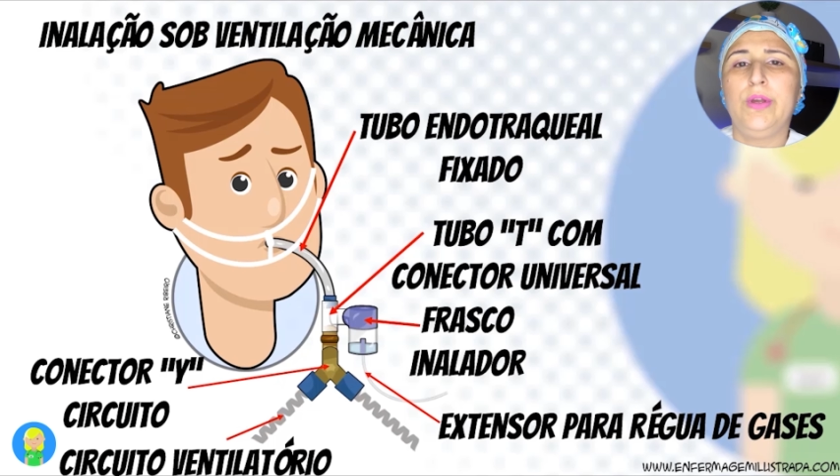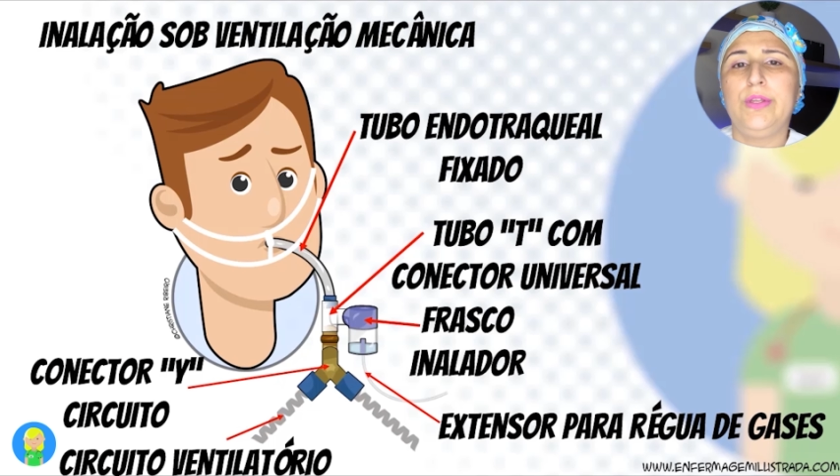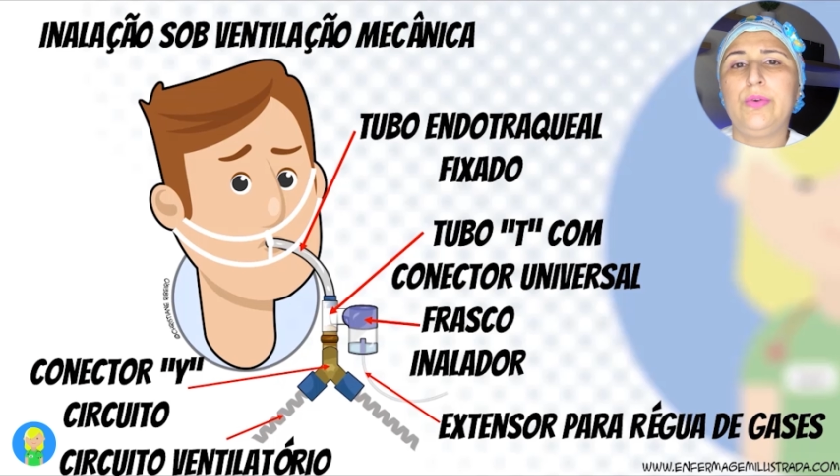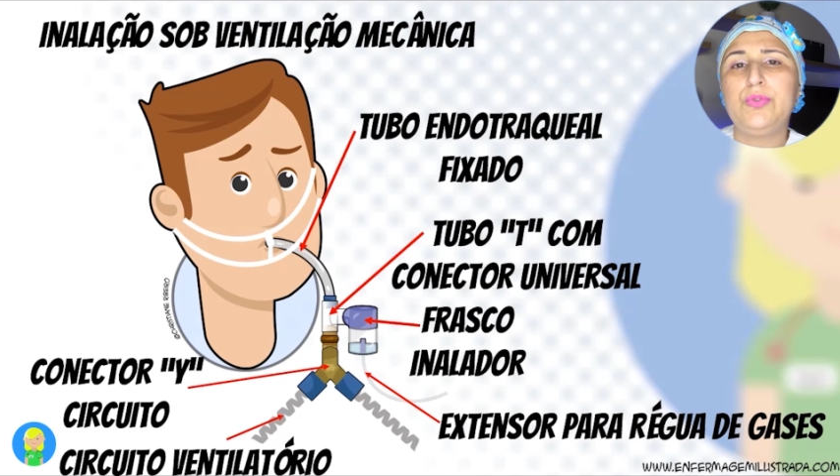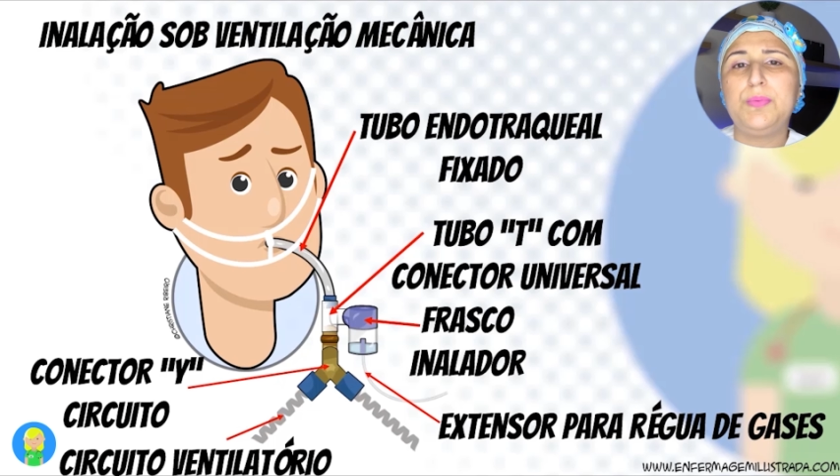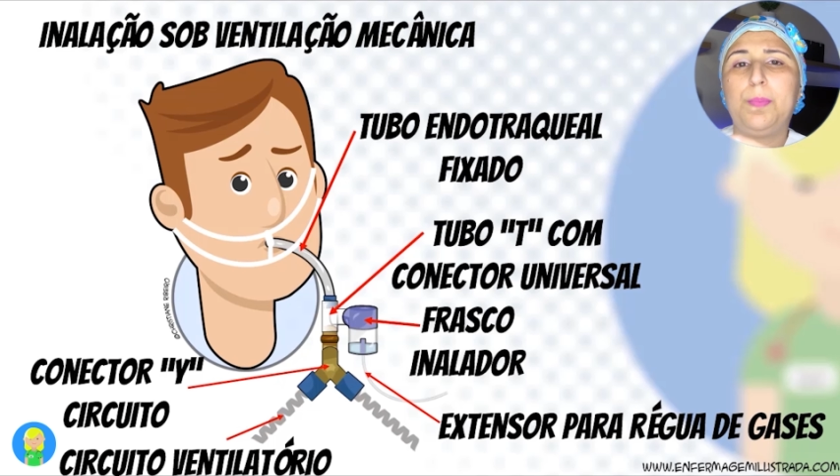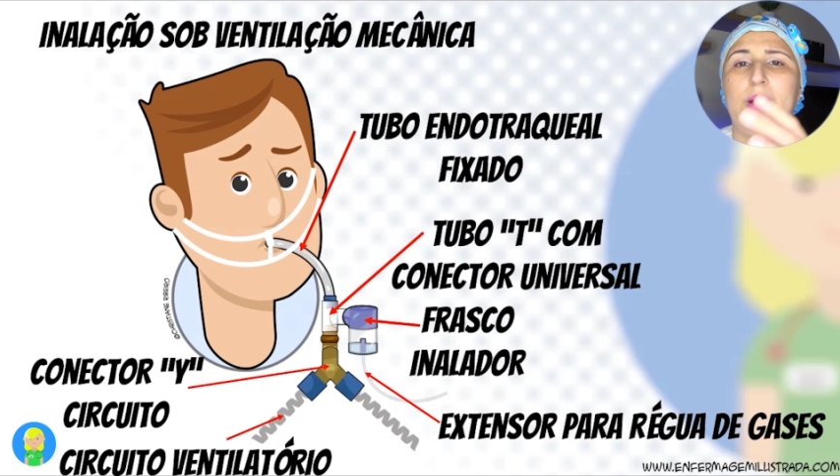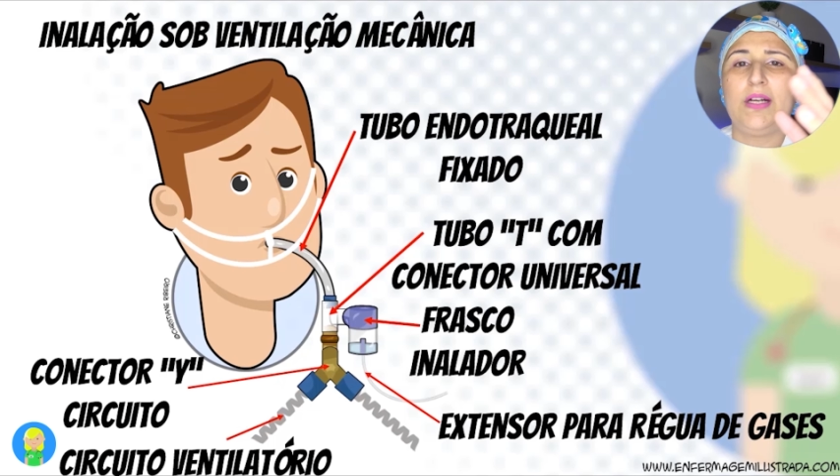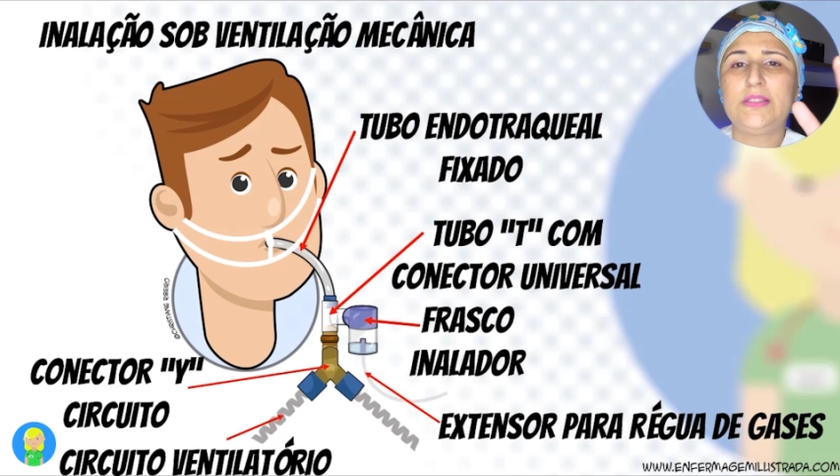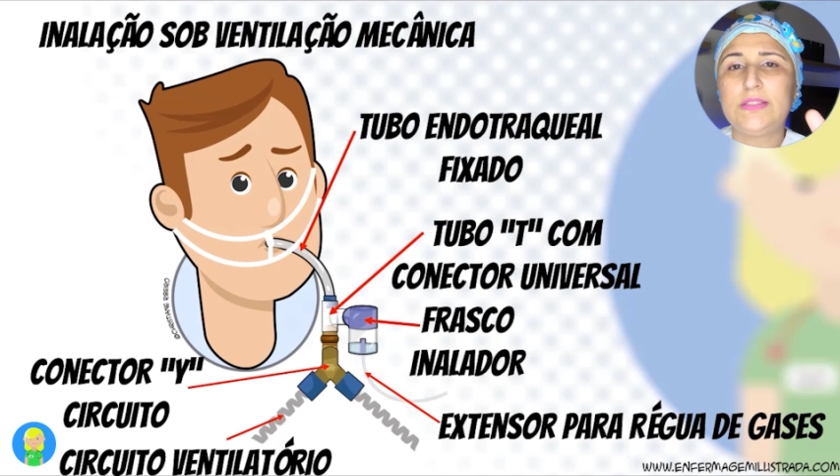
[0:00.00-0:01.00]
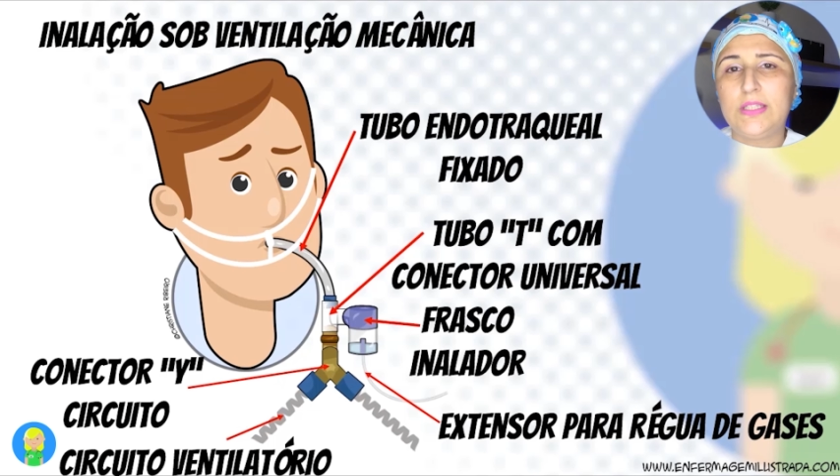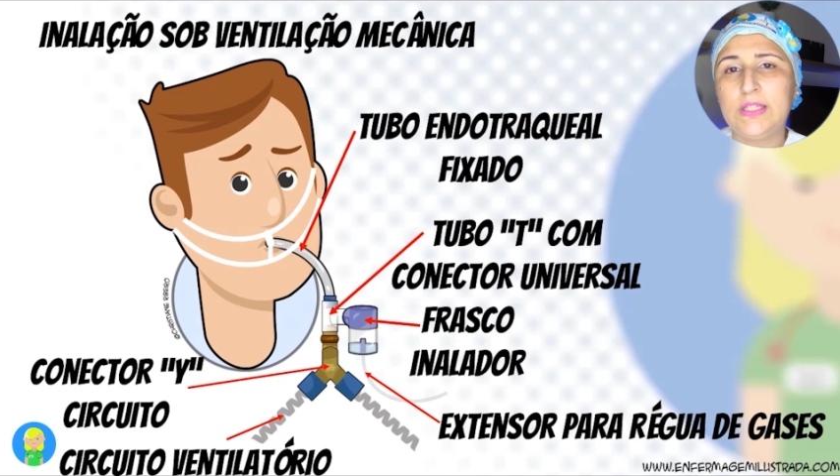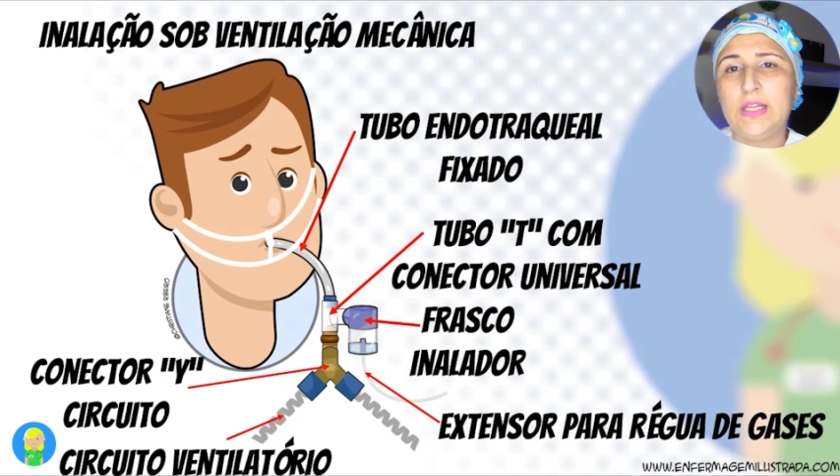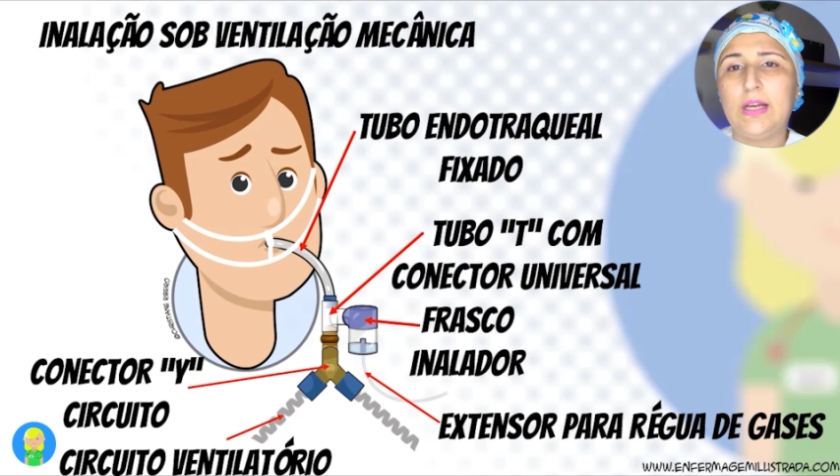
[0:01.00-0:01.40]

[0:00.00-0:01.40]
e onde passa né,